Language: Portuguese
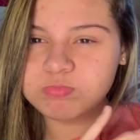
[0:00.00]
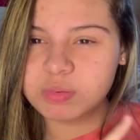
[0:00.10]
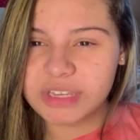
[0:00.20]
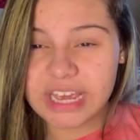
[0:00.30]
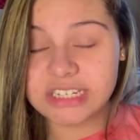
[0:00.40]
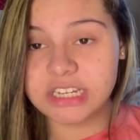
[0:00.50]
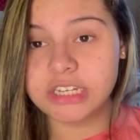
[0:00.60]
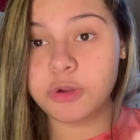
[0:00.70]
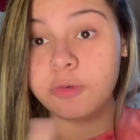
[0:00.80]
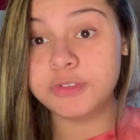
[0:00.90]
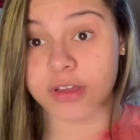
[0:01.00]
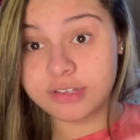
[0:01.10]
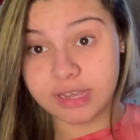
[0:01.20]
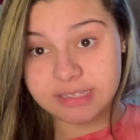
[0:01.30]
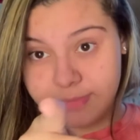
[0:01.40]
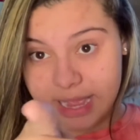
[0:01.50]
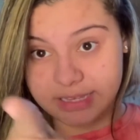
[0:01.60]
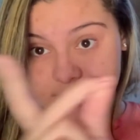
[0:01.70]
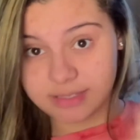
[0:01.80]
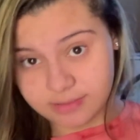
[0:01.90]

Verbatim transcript: que a gente oficializou as mates.